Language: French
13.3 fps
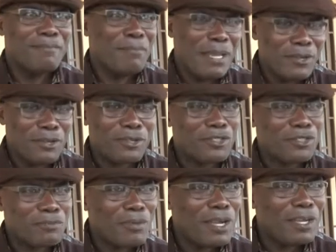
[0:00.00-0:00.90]

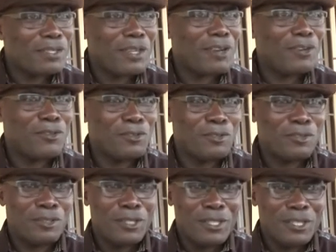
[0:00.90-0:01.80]
Malheureusement,
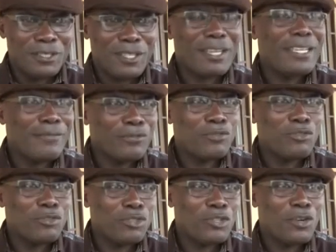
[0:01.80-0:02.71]
dans
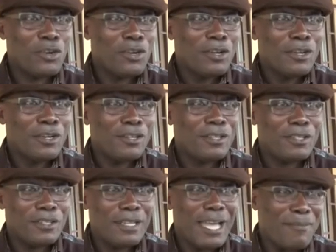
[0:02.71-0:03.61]
l'évolution
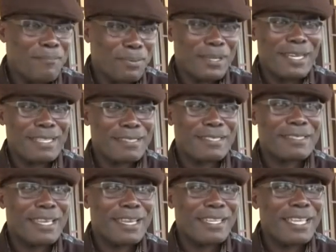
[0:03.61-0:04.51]
euh, après la
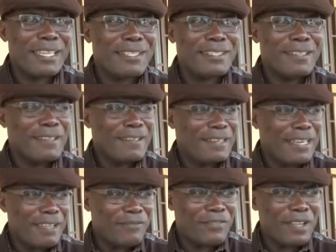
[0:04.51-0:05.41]
césarienne,
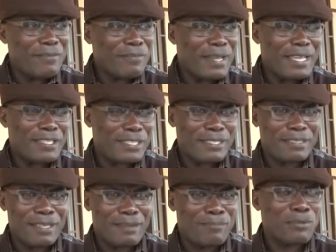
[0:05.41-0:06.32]
la femme a,
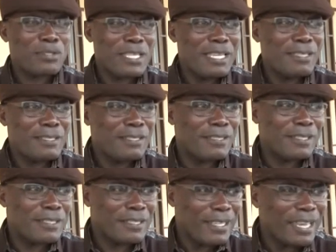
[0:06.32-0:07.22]
posé
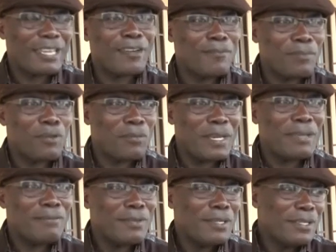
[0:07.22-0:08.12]
euh, quelques
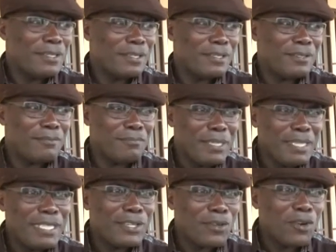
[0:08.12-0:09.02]
problèmes euh,
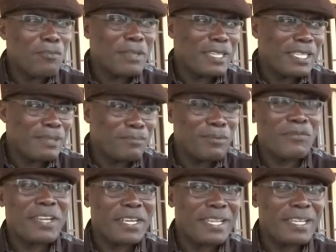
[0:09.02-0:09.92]
médicaux, mais qui
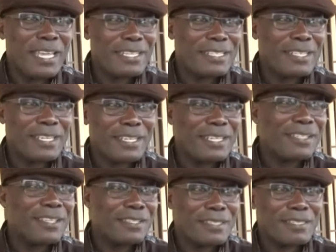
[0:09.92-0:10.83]
pouvaient être
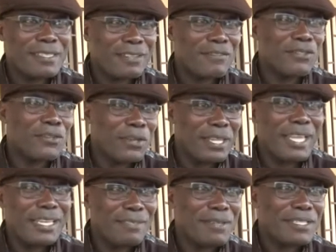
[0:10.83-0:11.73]
réglés dans un service de
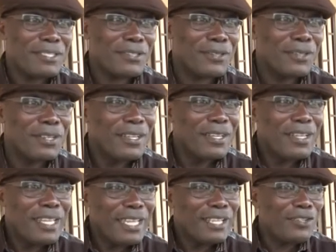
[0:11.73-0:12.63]
réanimation.
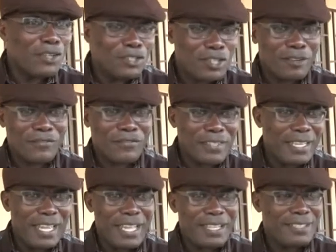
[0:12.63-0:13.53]
Et docteur
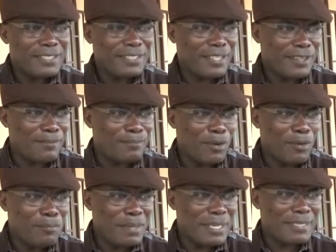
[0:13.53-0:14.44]
Fila, en
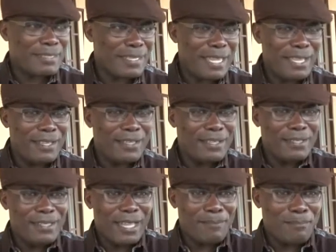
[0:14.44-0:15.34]
bon médecin,
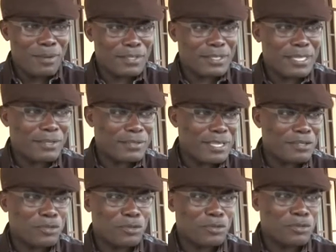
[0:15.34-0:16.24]
a pensé que sa
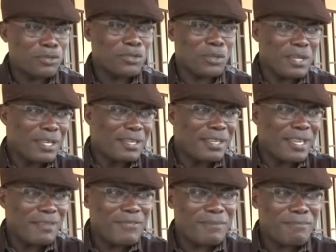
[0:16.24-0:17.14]
structure
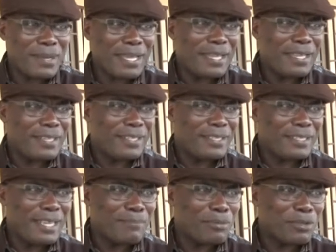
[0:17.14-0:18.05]
n'avait pas
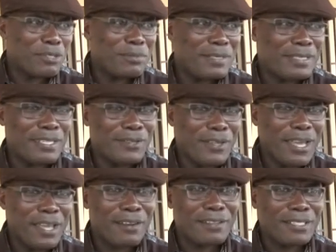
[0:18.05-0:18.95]
la possibilité de
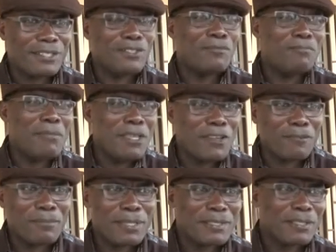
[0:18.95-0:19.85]
garantir une
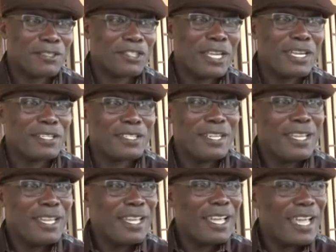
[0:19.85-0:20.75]
meilleure prise en charge,
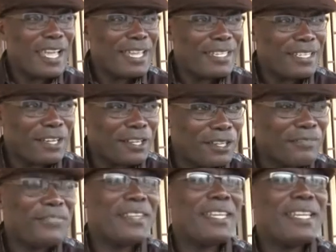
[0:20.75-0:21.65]
a
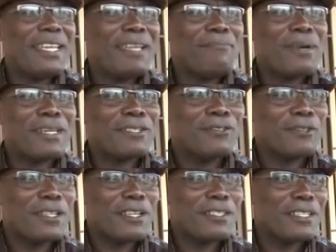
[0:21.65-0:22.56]
référé la
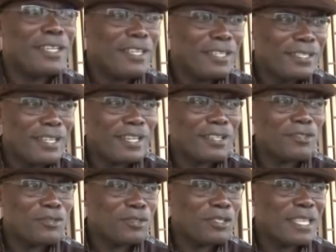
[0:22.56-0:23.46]
parturiente dans,
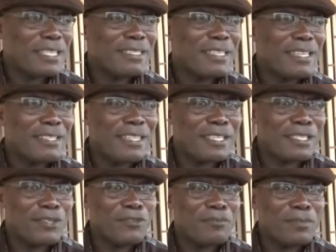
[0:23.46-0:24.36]

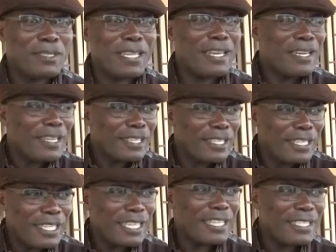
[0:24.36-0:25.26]
dans un hôpital
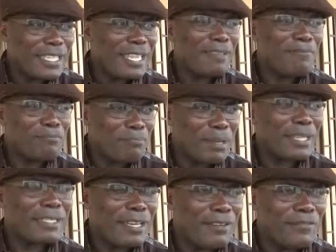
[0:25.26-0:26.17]
qui était
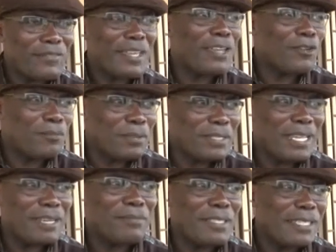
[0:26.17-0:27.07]
prête à le faire.
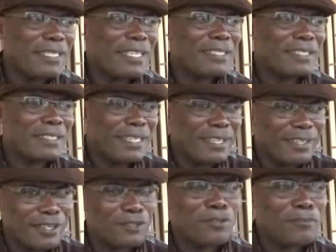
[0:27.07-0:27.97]
L'hôpital militaire, c'est un
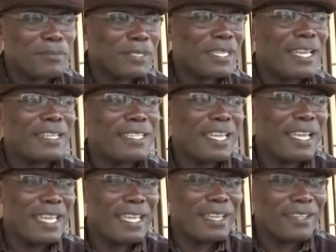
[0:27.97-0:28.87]
grand hôpital qui
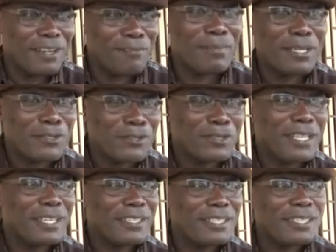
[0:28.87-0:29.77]
a un grand plateau
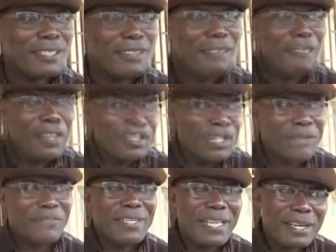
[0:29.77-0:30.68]
technique.
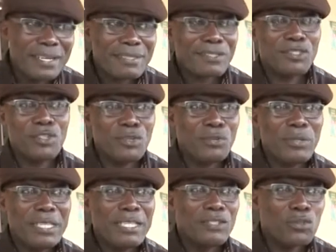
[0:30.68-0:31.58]
Docteur Fila reste chez
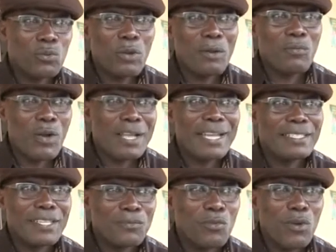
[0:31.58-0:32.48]
lui trois mois,
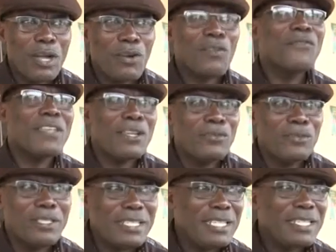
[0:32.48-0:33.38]
quatre mois. On vient
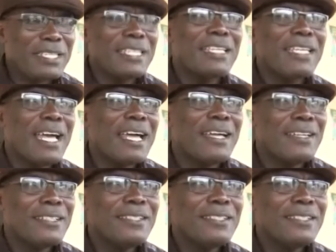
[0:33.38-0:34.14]
lui dire qu'il a